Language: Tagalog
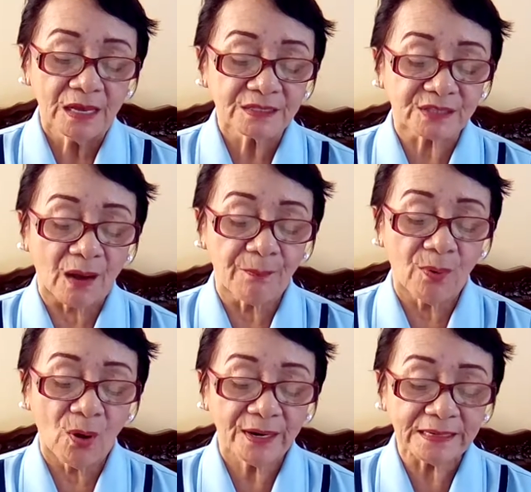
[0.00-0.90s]
sa
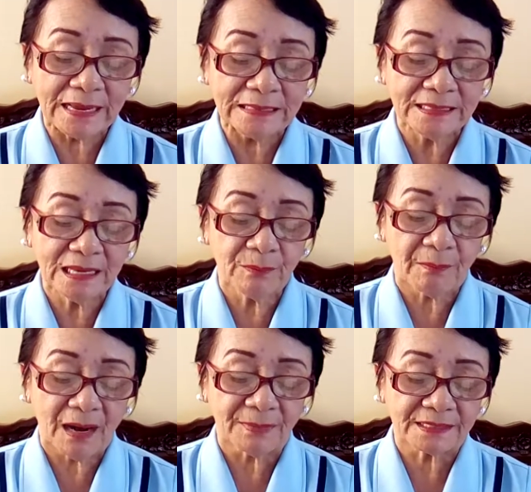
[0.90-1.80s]
apoy na hindi
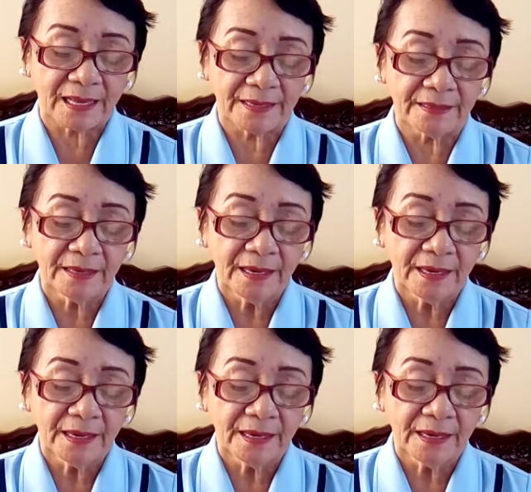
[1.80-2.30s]
mamamatay.